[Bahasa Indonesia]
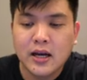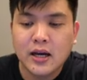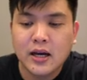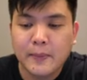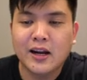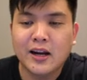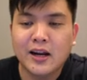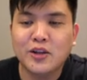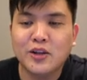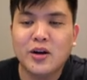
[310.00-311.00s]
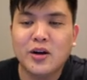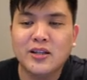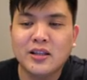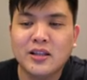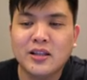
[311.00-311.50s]
tapi kadang-kadang juga
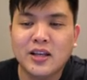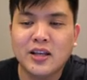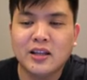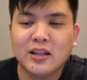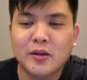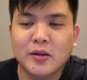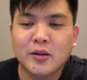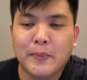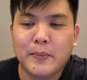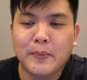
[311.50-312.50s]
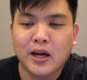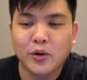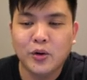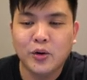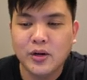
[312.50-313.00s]
bisa jadi CTR teman-teman bisa dapat yang
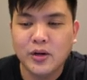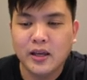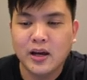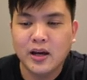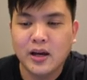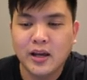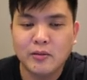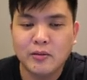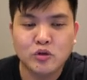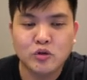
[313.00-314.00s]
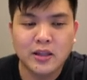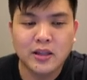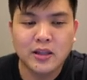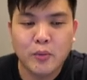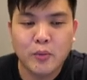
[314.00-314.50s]
low juga ya kayak gini cuma
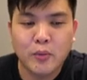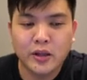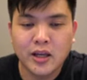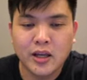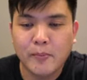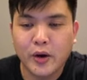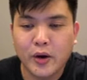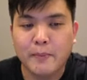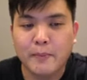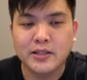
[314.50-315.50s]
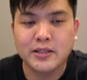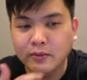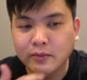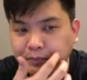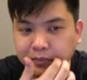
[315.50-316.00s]
3.6 persen
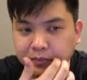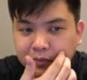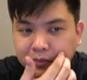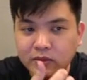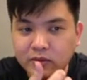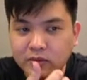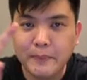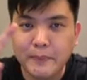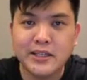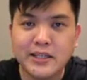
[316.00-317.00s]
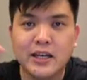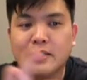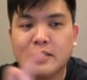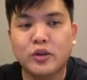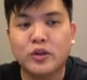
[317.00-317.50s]
yang basically
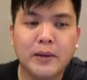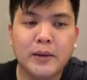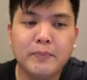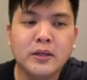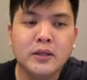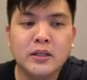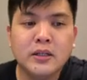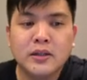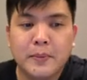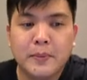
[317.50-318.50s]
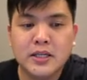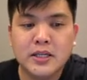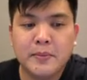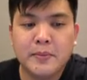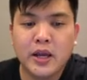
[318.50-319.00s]
sebetulnya mirip tapi
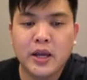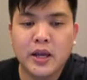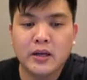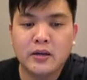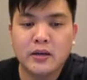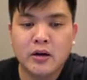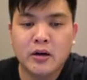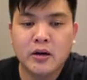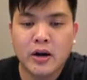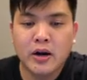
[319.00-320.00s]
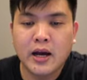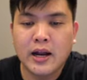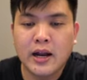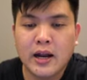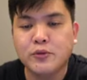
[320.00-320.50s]
somehow mungkin uh, orang nggak
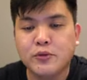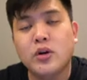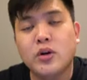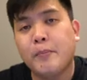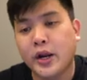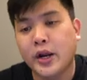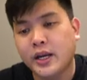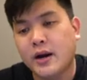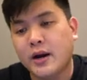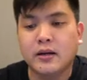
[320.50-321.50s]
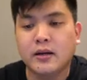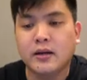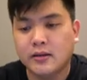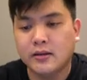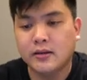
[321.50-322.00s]
nangkep juga poinnya apa
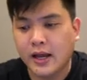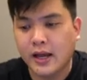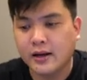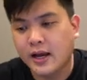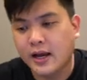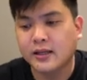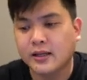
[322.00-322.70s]
dan lain-lain